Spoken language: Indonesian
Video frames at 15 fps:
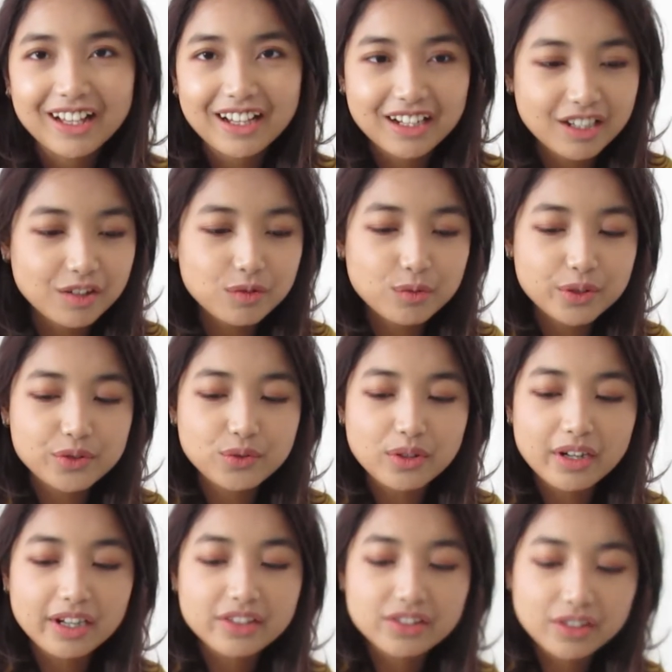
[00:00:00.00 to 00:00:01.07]
karena gue
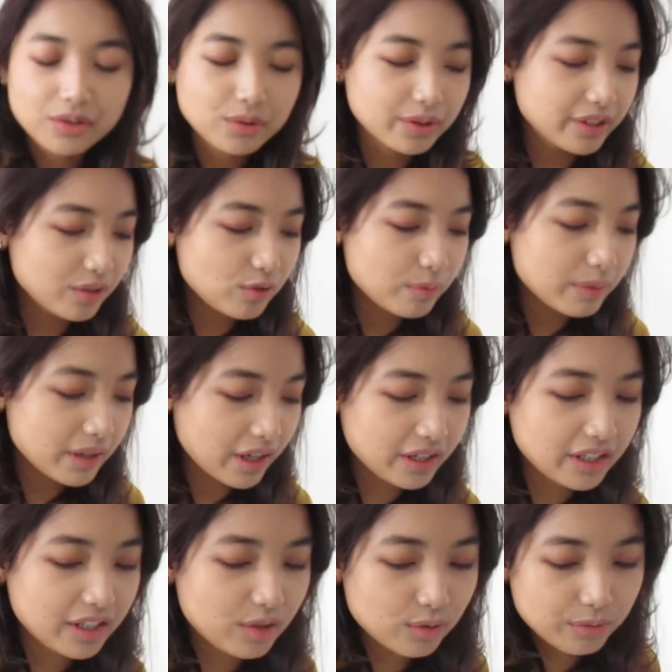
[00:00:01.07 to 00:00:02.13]
juga nggak jago. Ini gue bentar
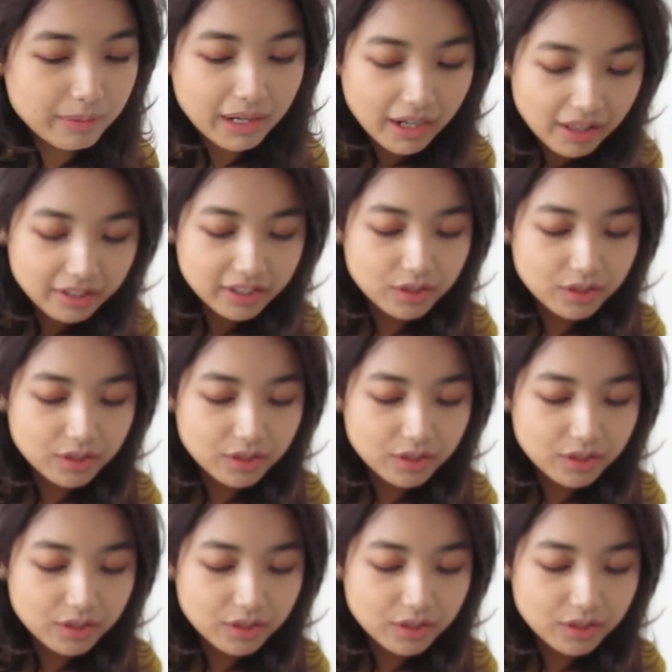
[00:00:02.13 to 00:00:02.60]
ngikut bakal